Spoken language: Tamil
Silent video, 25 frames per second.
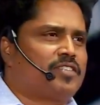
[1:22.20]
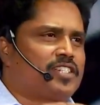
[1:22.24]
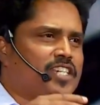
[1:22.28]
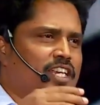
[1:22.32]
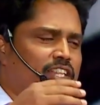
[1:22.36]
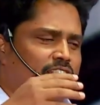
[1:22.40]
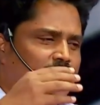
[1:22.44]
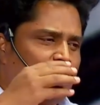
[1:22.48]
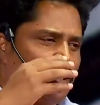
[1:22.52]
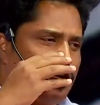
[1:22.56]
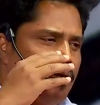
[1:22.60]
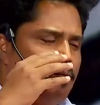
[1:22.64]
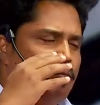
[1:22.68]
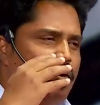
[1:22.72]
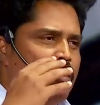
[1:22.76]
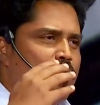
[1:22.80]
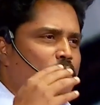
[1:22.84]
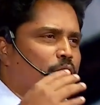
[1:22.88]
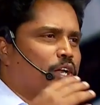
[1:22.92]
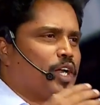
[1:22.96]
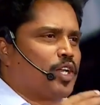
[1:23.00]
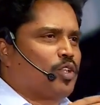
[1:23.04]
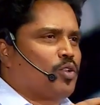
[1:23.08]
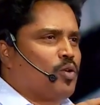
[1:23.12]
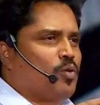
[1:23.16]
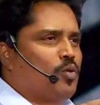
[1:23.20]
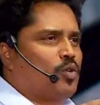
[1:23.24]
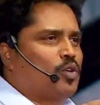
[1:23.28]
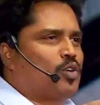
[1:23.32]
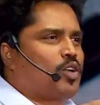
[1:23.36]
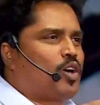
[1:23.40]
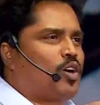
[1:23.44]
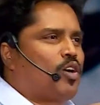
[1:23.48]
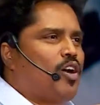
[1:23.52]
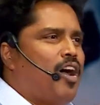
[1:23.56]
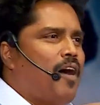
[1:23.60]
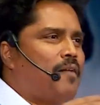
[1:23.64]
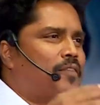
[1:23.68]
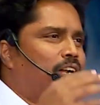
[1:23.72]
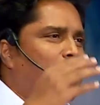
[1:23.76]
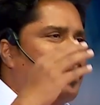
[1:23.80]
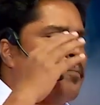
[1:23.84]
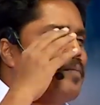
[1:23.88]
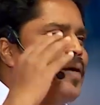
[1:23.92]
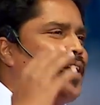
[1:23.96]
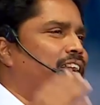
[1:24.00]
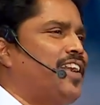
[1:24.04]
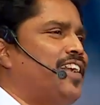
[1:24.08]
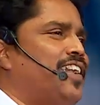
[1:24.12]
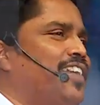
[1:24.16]
விஷயத்துக்கு ரொம்ப முக்கியத்துவம் கொடுக்குறானோ
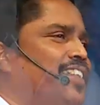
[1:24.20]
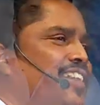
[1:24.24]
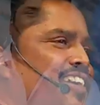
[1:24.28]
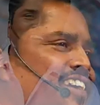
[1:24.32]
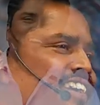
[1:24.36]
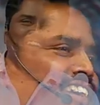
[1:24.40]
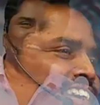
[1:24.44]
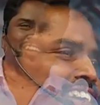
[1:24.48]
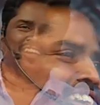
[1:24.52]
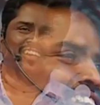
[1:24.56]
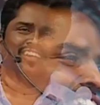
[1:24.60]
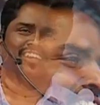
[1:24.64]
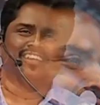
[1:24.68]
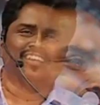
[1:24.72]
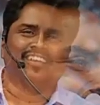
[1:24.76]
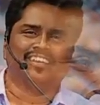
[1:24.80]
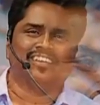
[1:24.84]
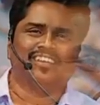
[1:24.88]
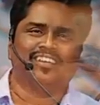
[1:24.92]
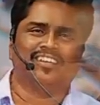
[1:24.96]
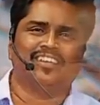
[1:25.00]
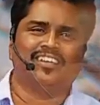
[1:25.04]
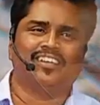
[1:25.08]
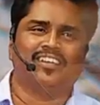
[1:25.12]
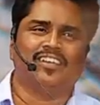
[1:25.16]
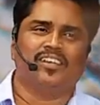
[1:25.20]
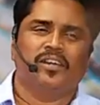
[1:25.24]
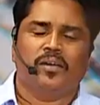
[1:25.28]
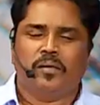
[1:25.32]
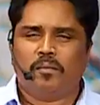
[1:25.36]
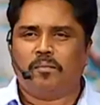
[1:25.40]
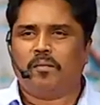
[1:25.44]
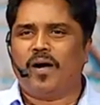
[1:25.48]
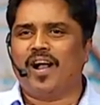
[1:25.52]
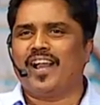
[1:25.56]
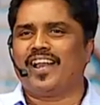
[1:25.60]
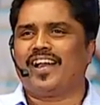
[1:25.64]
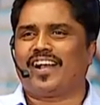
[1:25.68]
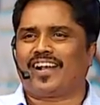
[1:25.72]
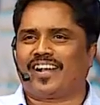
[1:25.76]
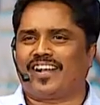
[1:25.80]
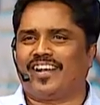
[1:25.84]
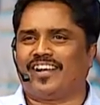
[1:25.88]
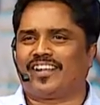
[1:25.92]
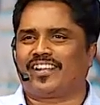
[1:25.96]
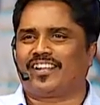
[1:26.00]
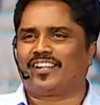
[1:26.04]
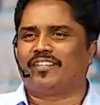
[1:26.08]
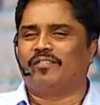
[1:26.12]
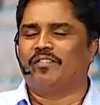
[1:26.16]
அவனுக்கு பேர் என்னது
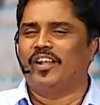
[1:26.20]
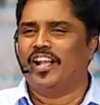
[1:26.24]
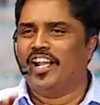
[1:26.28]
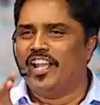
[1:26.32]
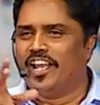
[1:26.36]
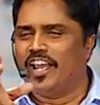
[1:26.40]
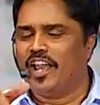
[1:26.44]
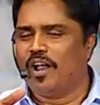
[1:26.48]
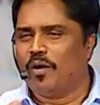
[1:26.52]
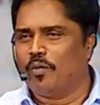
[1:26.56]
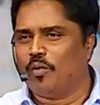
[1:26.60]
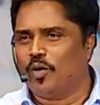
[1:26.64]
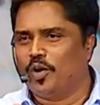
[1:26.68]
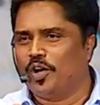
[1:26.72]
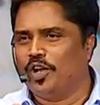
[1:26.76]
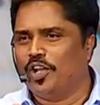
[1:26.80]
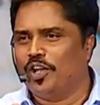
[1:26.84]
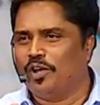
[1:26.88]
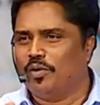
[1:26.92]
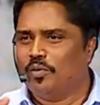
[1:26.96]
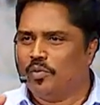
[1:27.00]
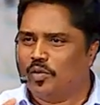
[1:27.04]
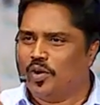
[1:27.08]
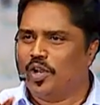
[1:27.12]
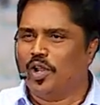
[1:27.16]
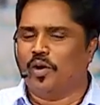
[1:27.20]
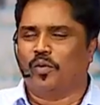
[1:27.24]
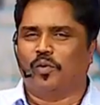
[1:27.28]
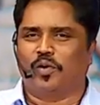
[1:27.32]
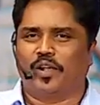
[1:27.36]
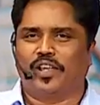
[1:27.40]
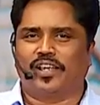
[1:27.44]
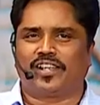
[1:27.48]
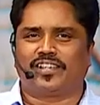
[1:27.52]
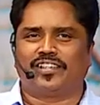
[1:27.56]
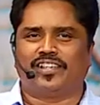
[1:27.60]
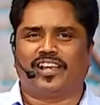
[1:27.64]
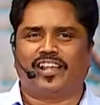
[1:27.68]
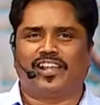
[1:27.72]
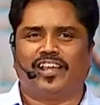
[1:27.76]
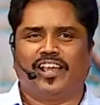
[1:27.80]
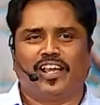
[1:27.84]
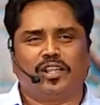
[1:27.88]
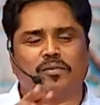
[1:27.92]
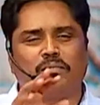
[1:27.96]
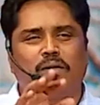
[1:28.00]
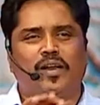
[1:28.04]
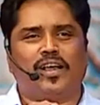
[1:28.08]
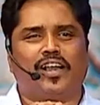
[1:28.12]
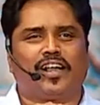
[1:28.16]
மாயக்காரர் வெளியே ஒன்று உள்ள ஒன்று இருந்தாலே
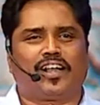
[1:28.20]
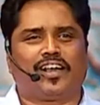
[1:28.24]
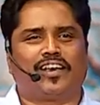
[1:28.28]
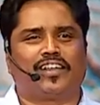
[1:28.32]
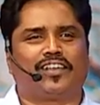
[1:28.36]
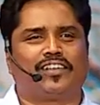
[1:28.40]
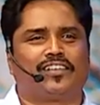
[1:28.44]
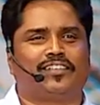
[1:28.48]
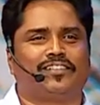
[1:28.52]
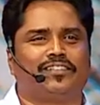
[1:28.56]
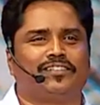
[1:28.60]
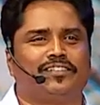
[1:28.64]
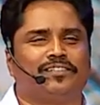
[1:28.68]
அது மாயக்காரர்